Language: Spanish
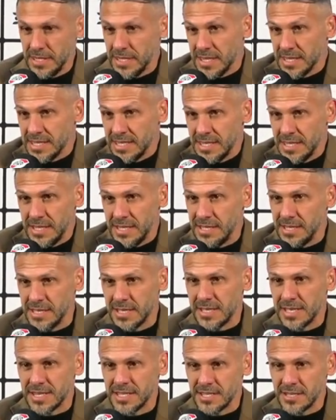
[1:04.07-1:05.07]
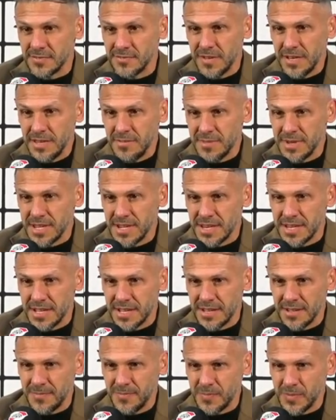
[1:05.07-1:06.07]
así intentaré ser feliz
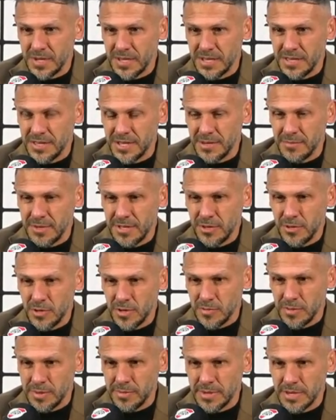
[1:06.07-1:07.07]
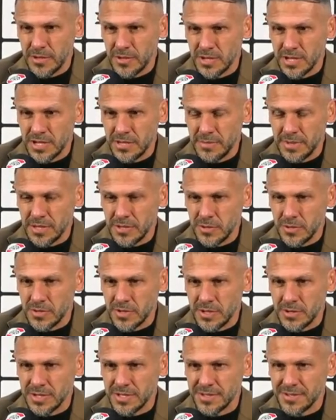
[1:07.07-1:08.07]
mañana en entrenamiento y preparando ya el partido con
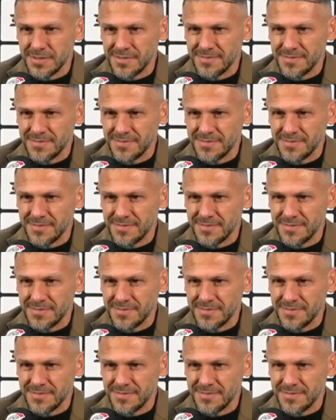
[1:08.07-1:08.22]
Salones.